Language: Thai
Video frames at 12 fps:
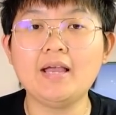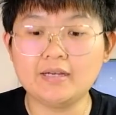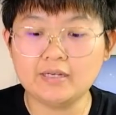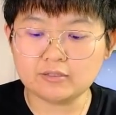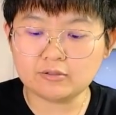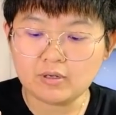
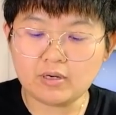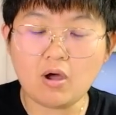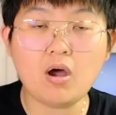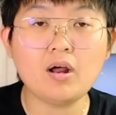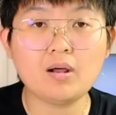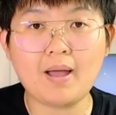คือตัว
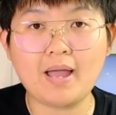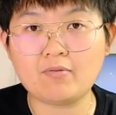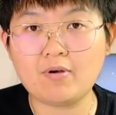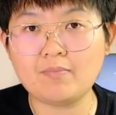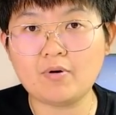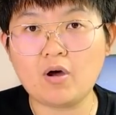ท่อระบาย
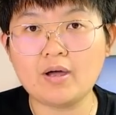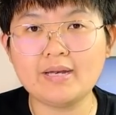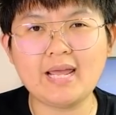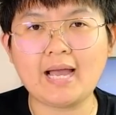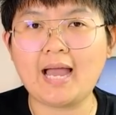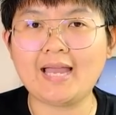ความร้อน
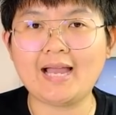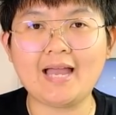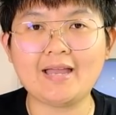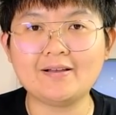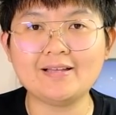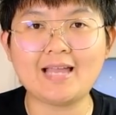เนี่ยใค
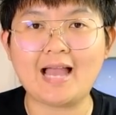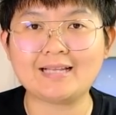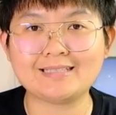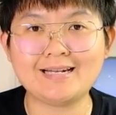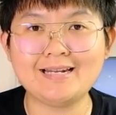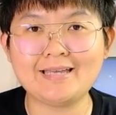รๆก็อยาก
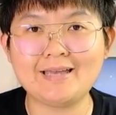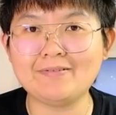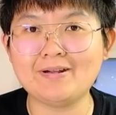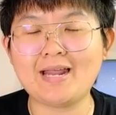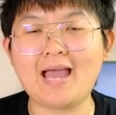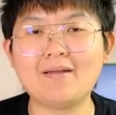จะเล่นเกม
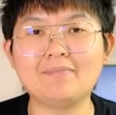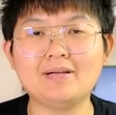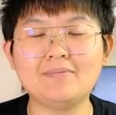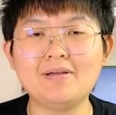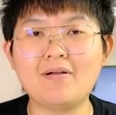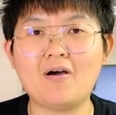นานๆมือ
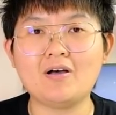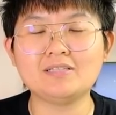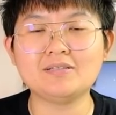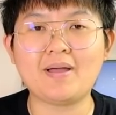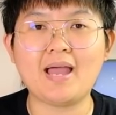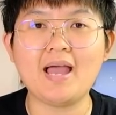ไม่ร้อน
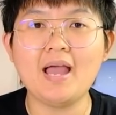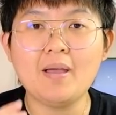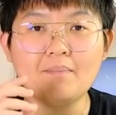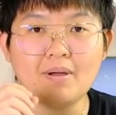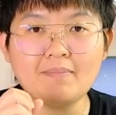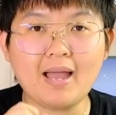ใช่ไหม
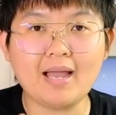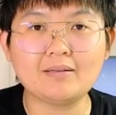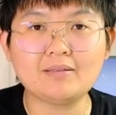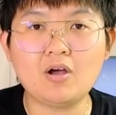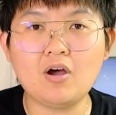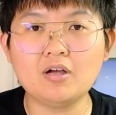มันมากั
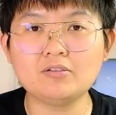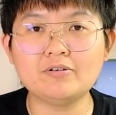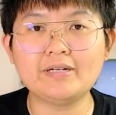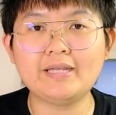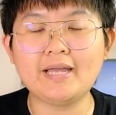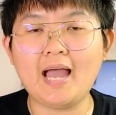บท่อตัว
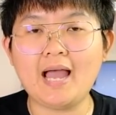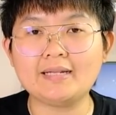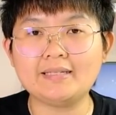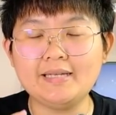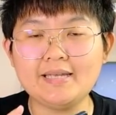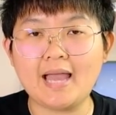นี้ค่ะ
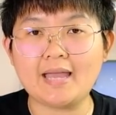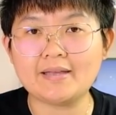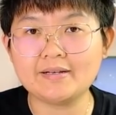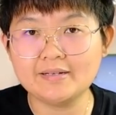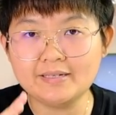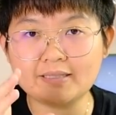ที่ใหญ่
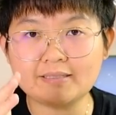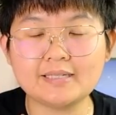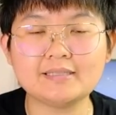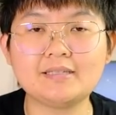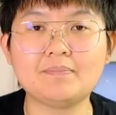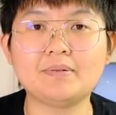ขึ้นอีก
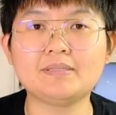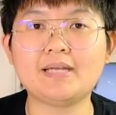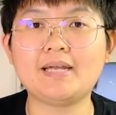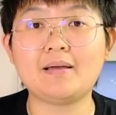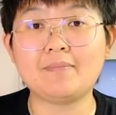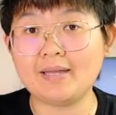
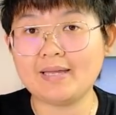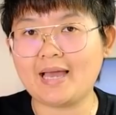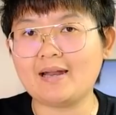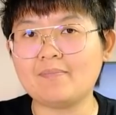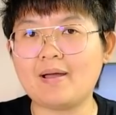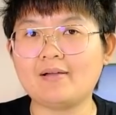70% ทำให้กา
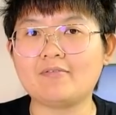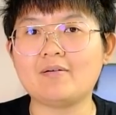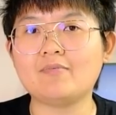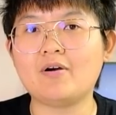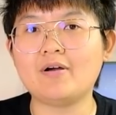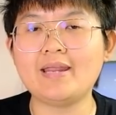รระบายควา
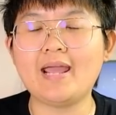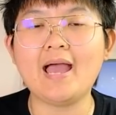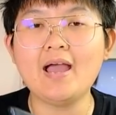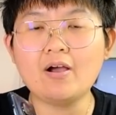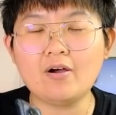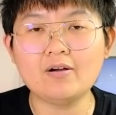มร้อนเนี่ย
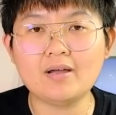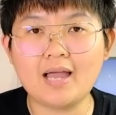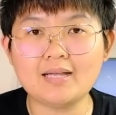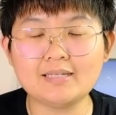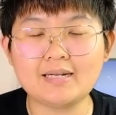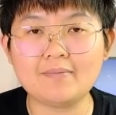ค่อนข้าง
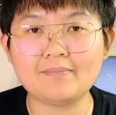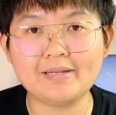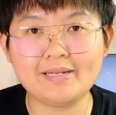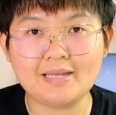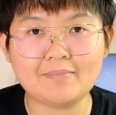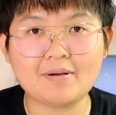จะทำได้
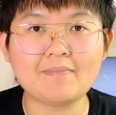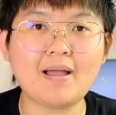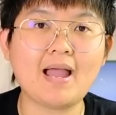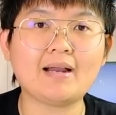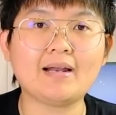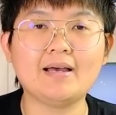ดี
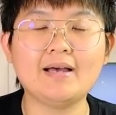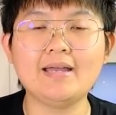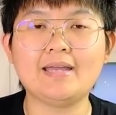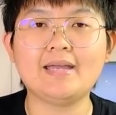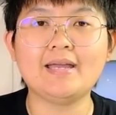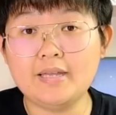มากๆเลย
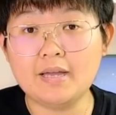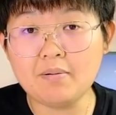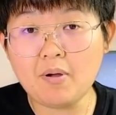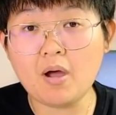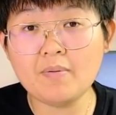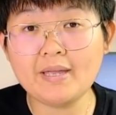ยังไม่
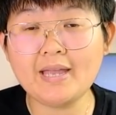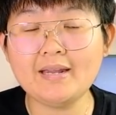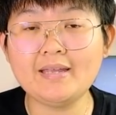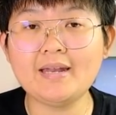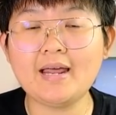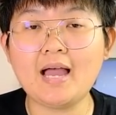พอมีแค่
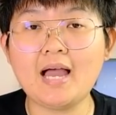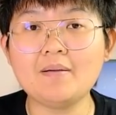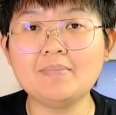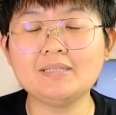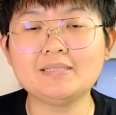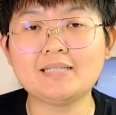นี้นะคะ
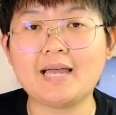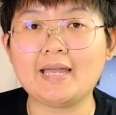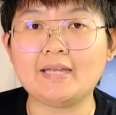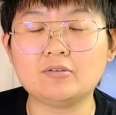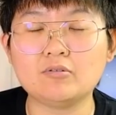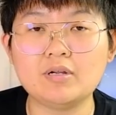มันใส่
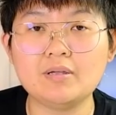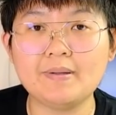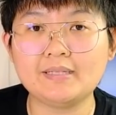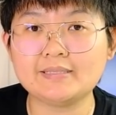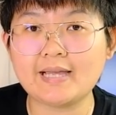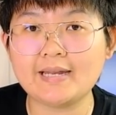ตัวที่
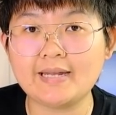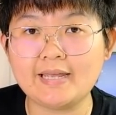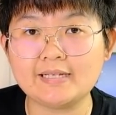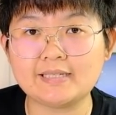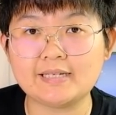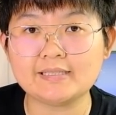เป็น Z
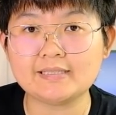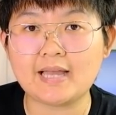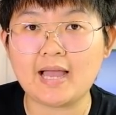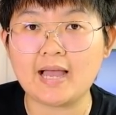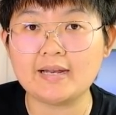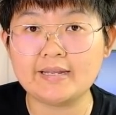Assist
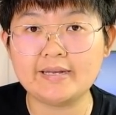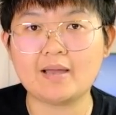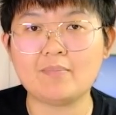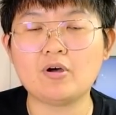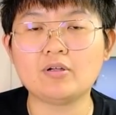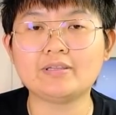นะคะ
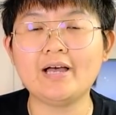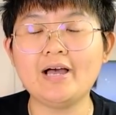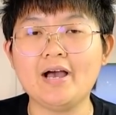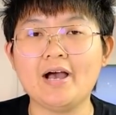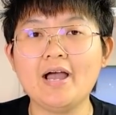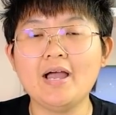Linear Motor
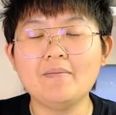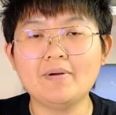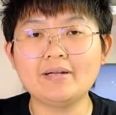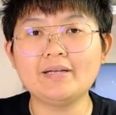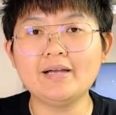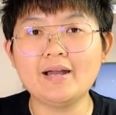มั
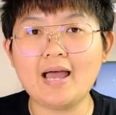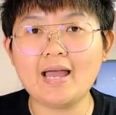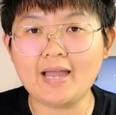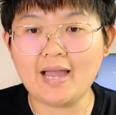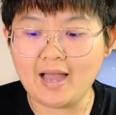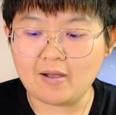นคืออะไร
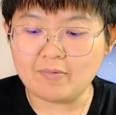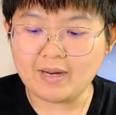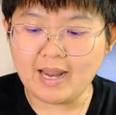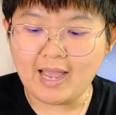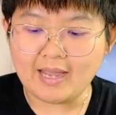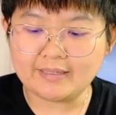ค่ะเว
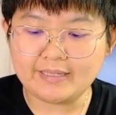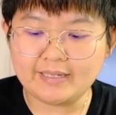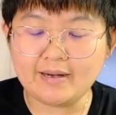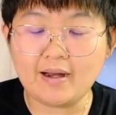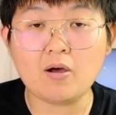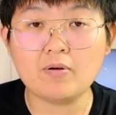ลาที่
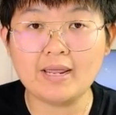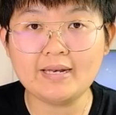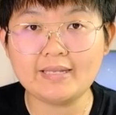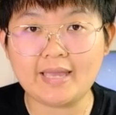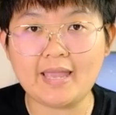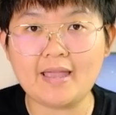เราเล่น
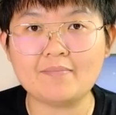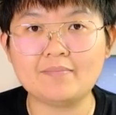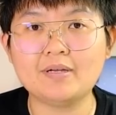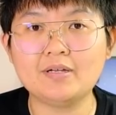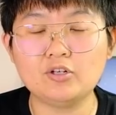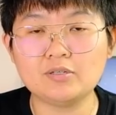เกม
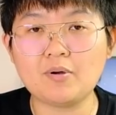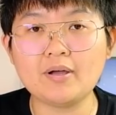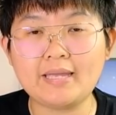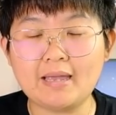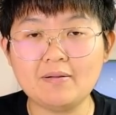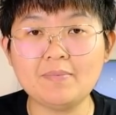โดยเฉพาะ
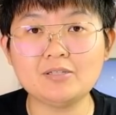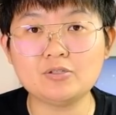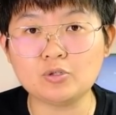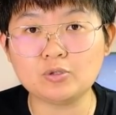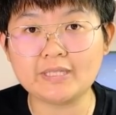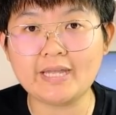เกมที่เป็น
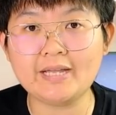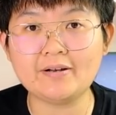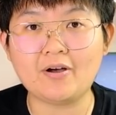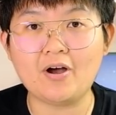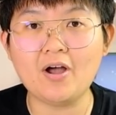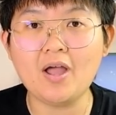Shooting
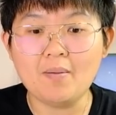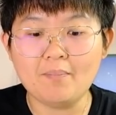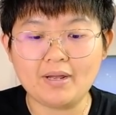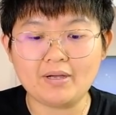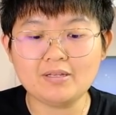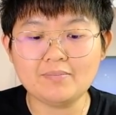เนาะ
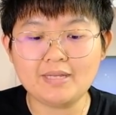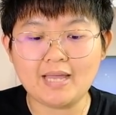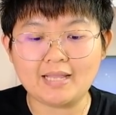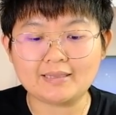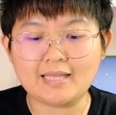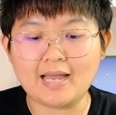มันก็จะมี
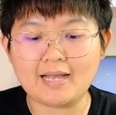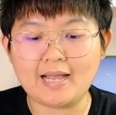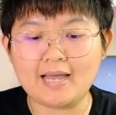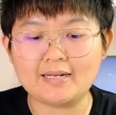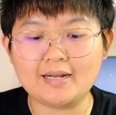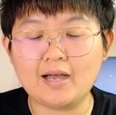อัตรา
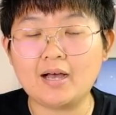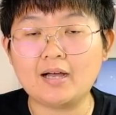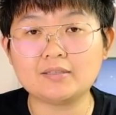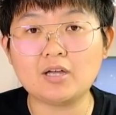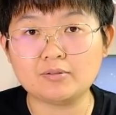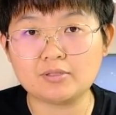การ
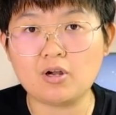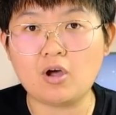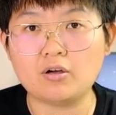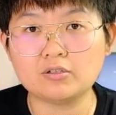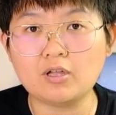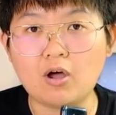ตอบสนอ
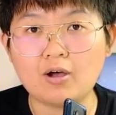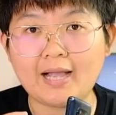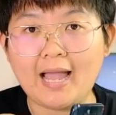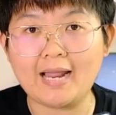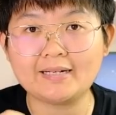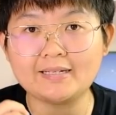งต่อ
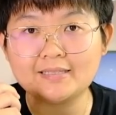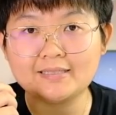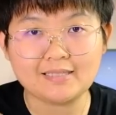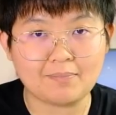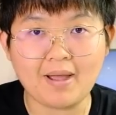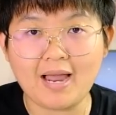การ
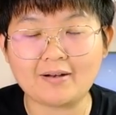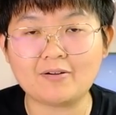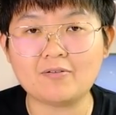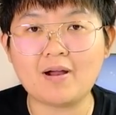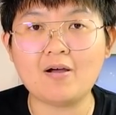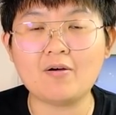สัมผัสข
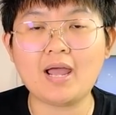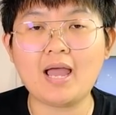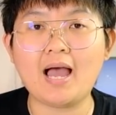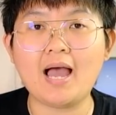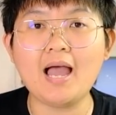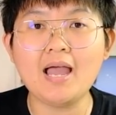องเรานะ
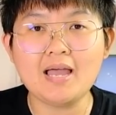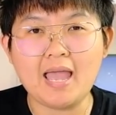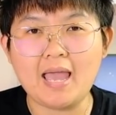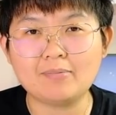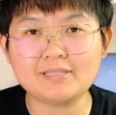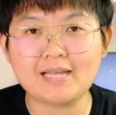คะ
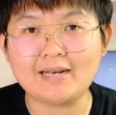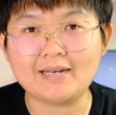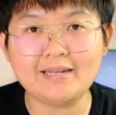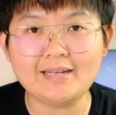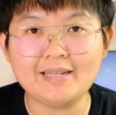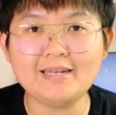แอบสั่น
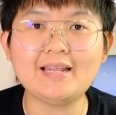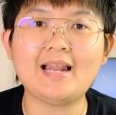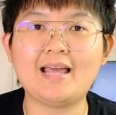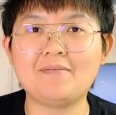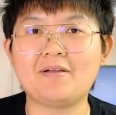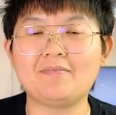นิดๆอะ
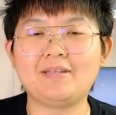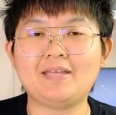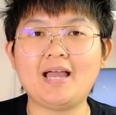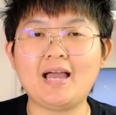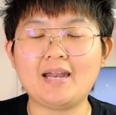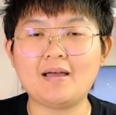ไรแบบนี้
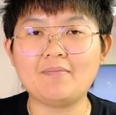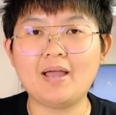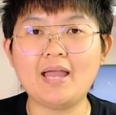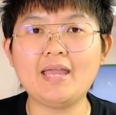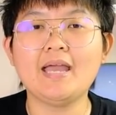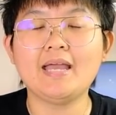ค่ะทำ
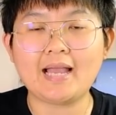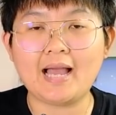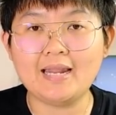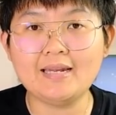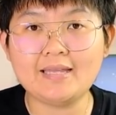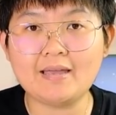ให้การ
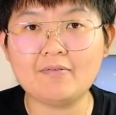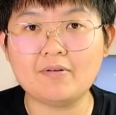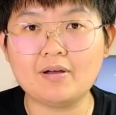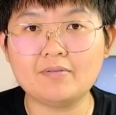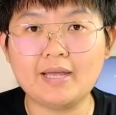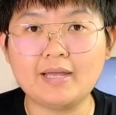เล่นเกมของ
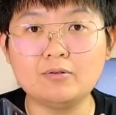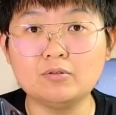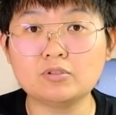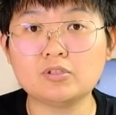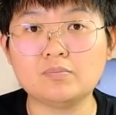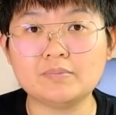เราเนี่ยดู
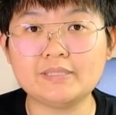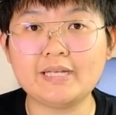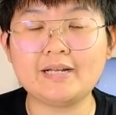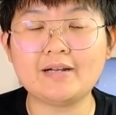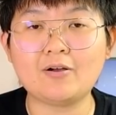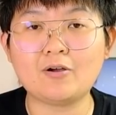สมจริ
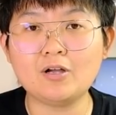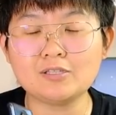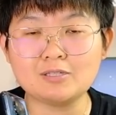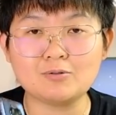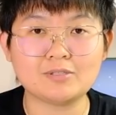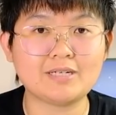งแล้วก็
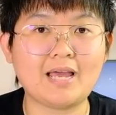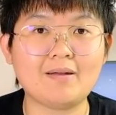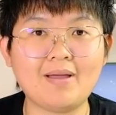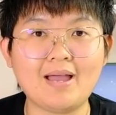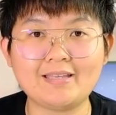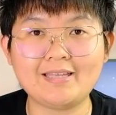สนุกสนาน
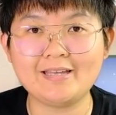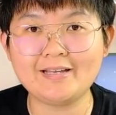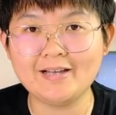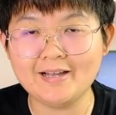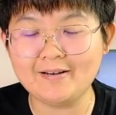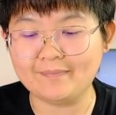มากยิ่ง
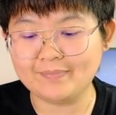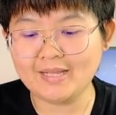ขึ้น